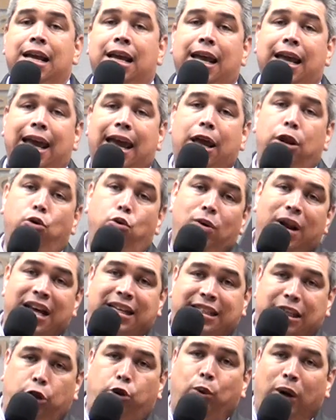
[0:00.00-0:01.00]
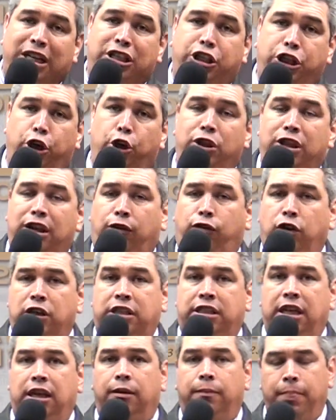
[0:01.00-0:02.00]
en una situación
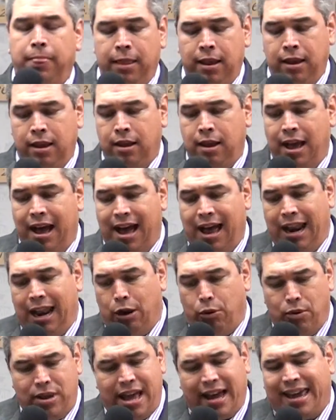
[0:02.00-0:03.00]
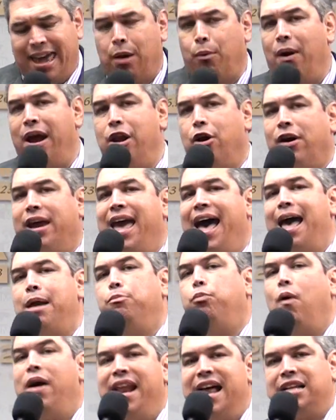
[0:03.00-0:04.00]
difícil. Aleluya, qué bueno que hay
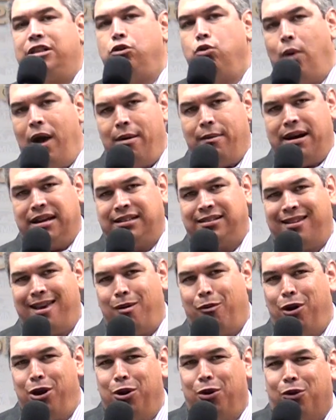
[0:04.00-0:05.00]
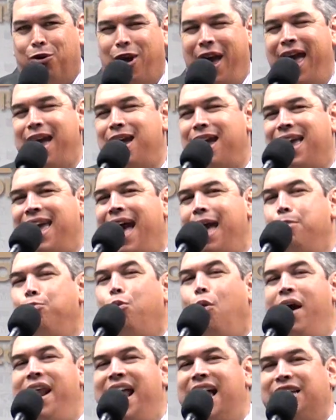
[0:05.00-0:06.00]
buenas nuevas, qué bueno que hay,
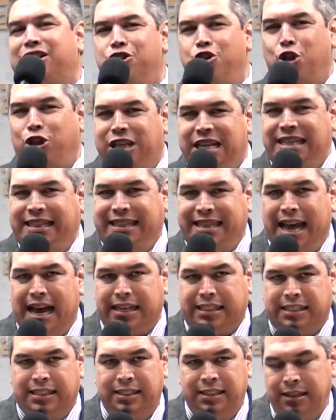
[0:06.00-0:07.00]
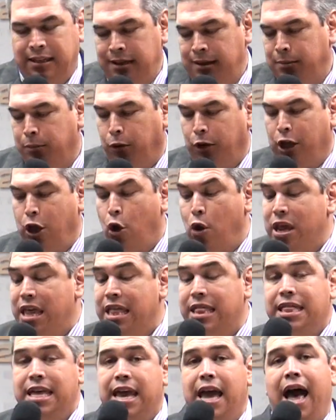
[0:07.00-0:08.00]
buenas noticias, porque hoy
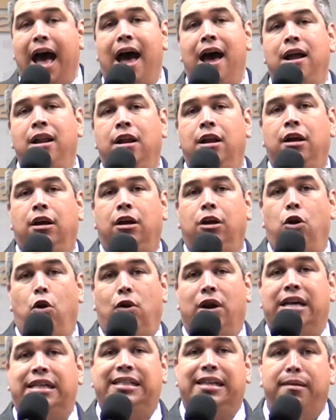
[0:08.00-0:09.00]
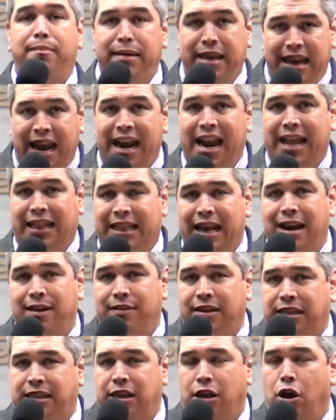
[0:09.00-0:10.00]
en día lo que se mira en la
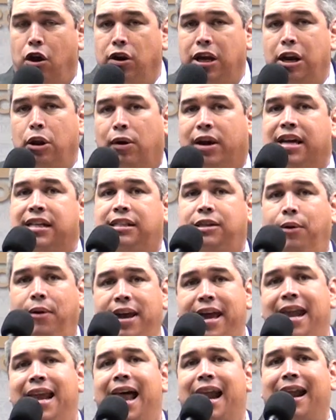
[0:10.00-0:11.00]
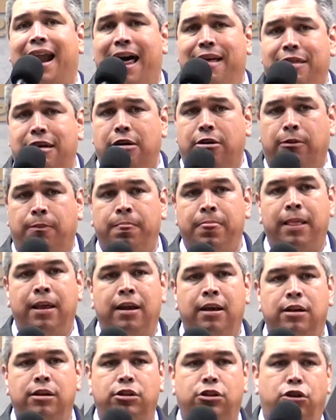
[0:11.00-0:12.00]
televisión y lo que se oye en la radio
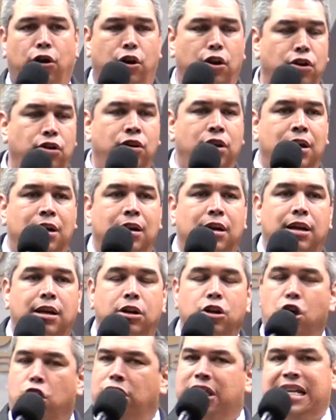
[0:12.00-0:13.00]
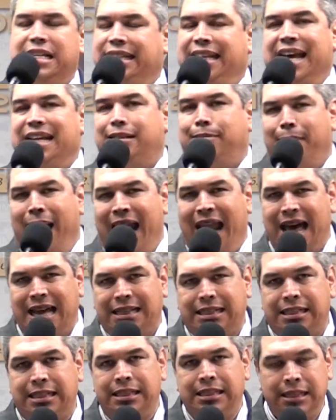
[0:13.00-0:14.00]
son noticias
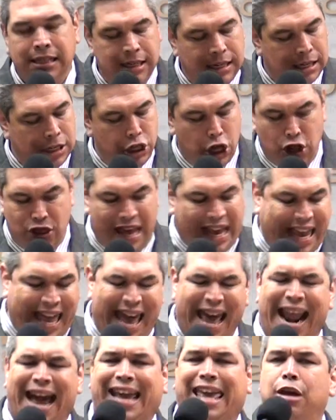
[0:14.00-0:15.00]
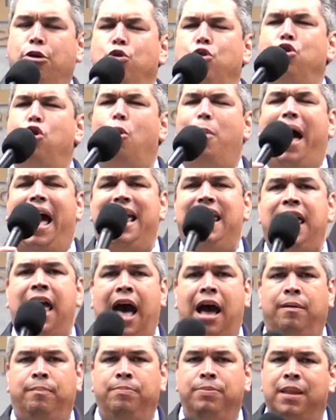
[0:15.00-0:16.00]
malas. Donde quiera que uno vaya,
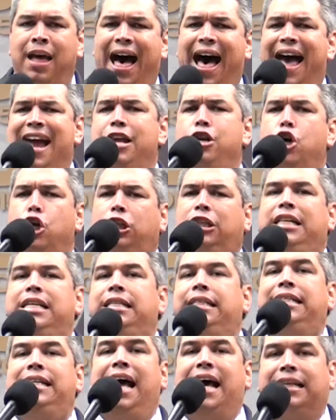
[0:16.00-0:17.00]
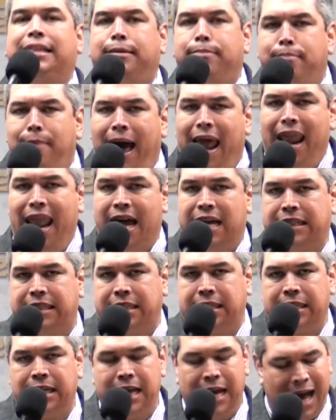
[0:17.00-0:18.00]
hay noticias
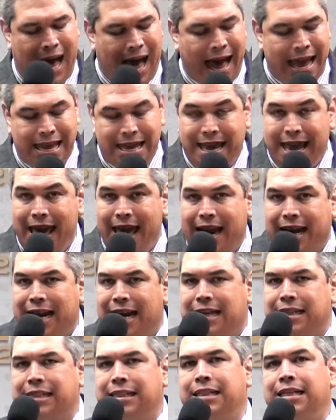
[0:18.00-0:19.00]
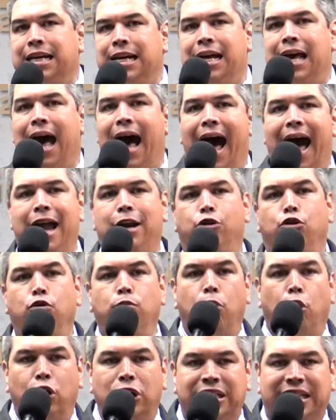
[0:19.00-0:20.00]
malas, hay guerras, hay
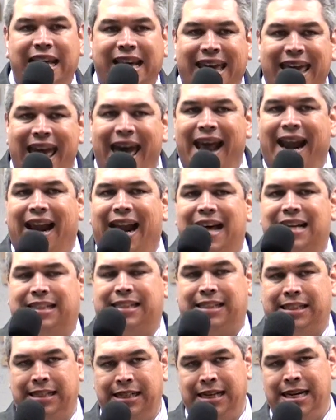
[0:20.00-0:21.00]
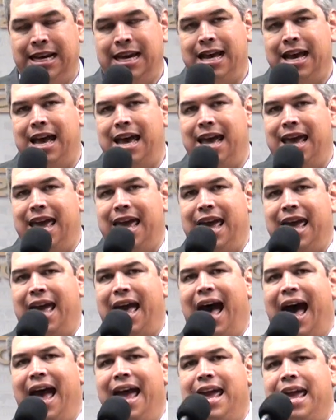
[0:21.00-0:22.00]
rumores de guerras, eh,
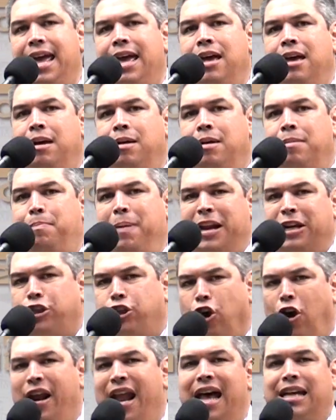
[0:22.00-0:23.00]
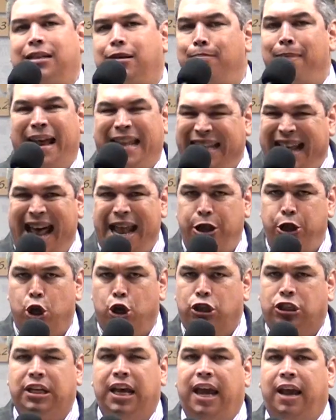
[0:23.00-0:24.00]
hay personas
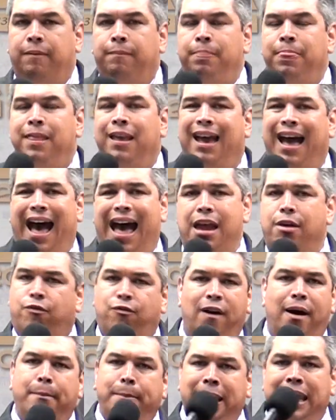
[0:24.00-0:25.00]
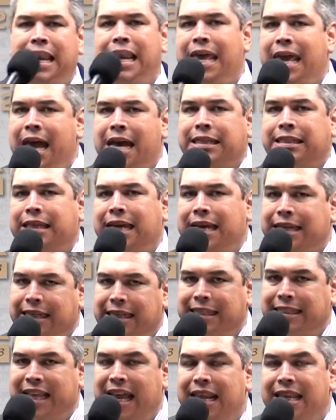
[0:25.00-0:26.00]
matándose, hay familias que se
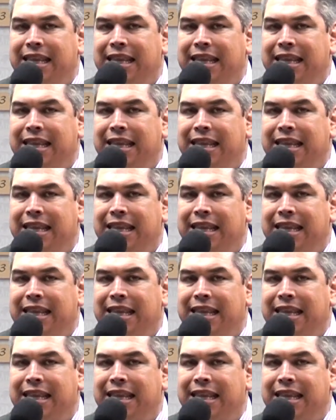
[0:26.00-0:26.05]
están